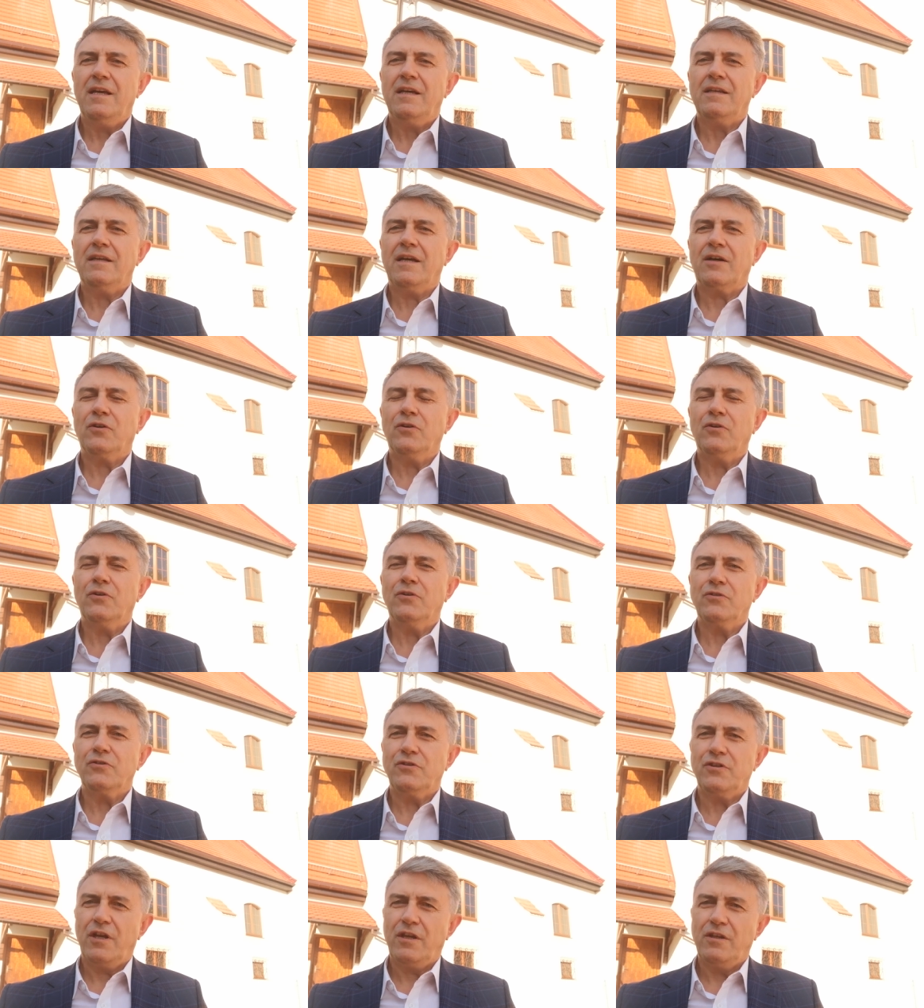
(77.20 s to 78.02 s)

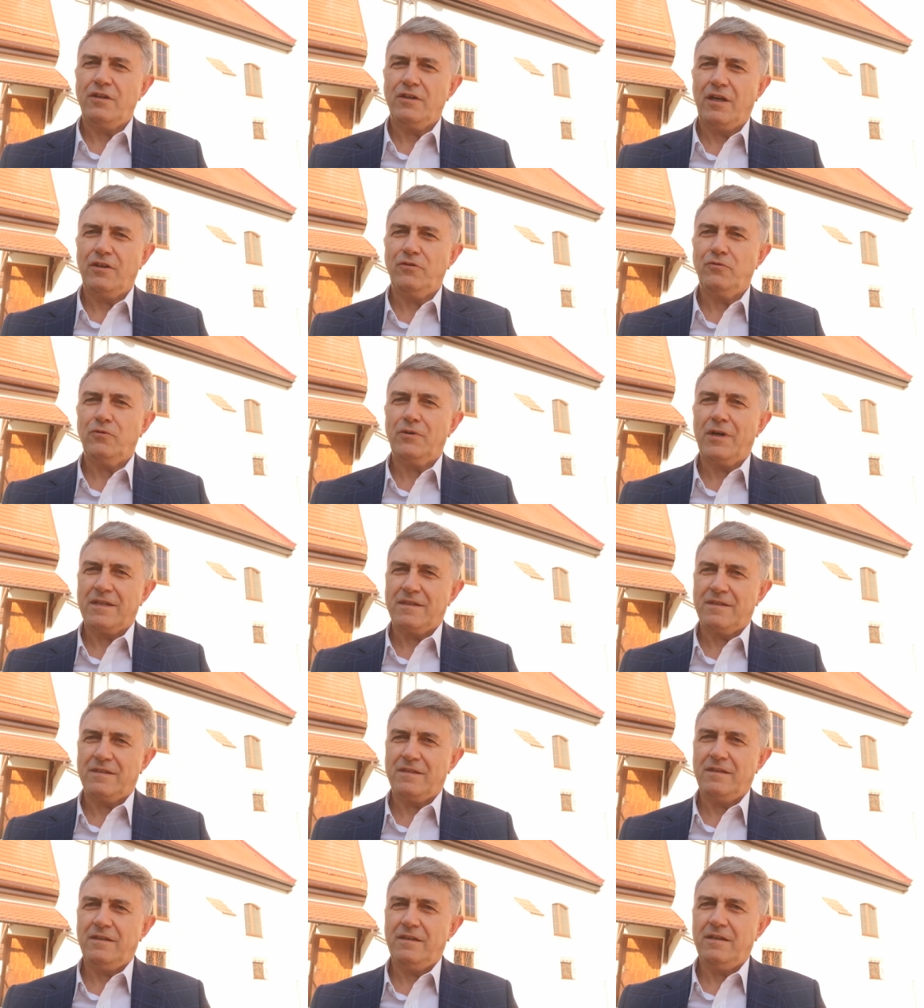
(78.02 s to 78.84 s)
jako Dzień
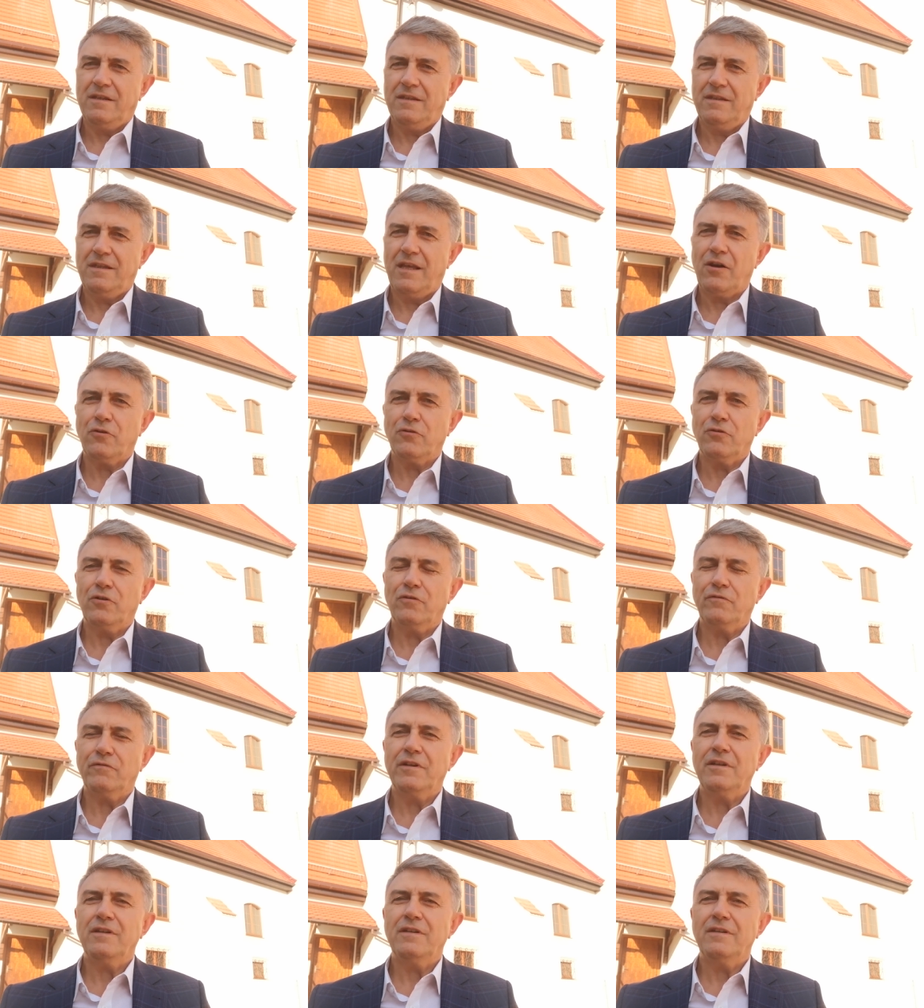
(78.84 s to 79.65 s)
Edukacji
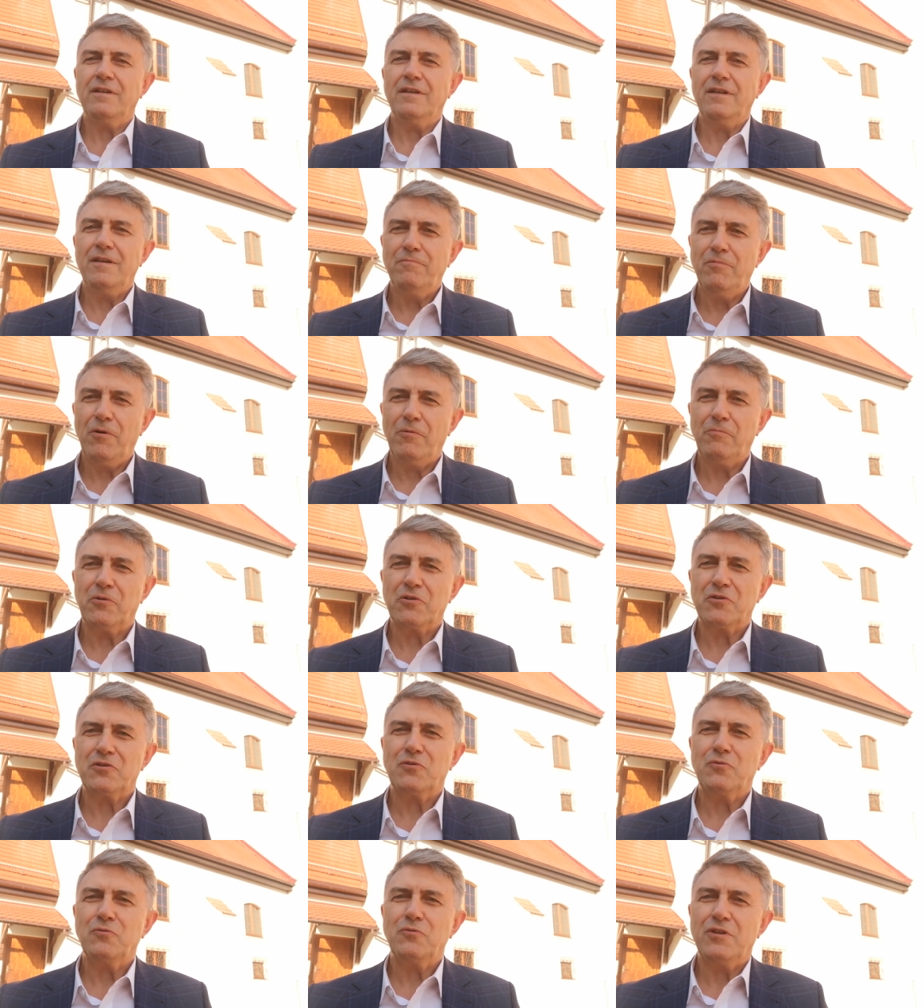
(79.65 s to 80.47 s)
Narodowej i po
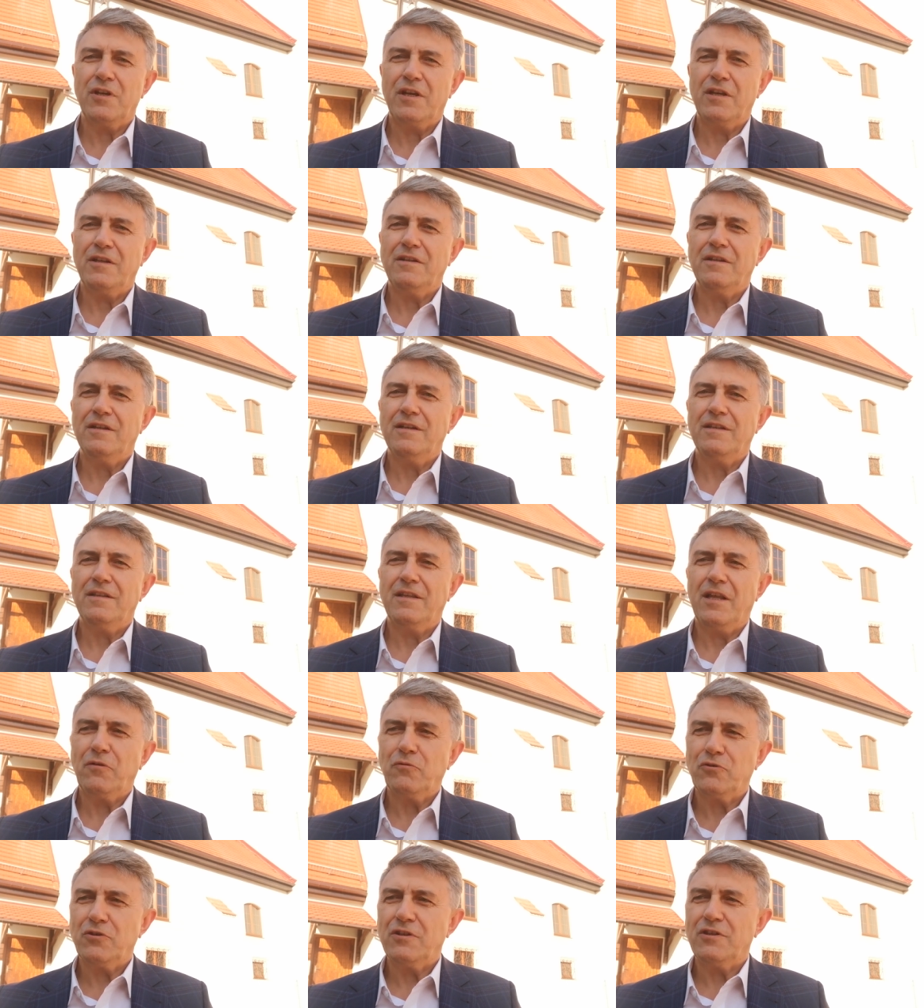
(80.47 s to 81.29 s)
prostu Dzień
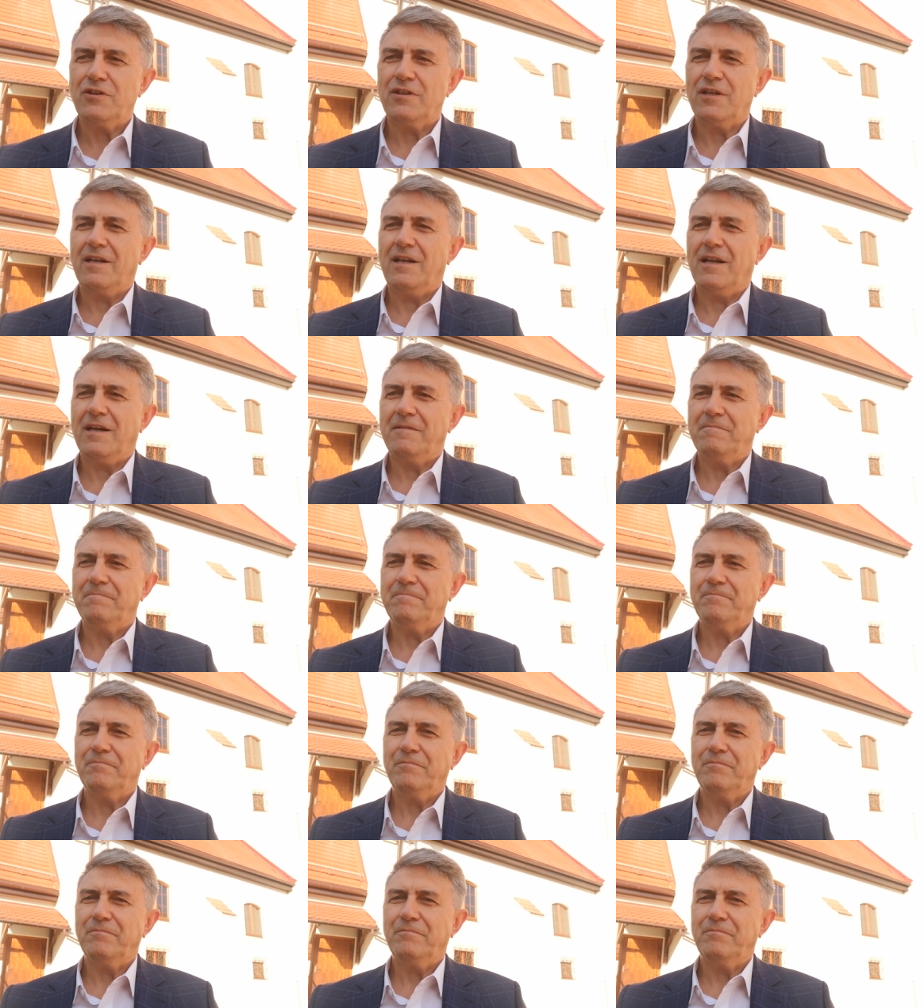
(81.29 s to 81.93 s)
Nauczyciela.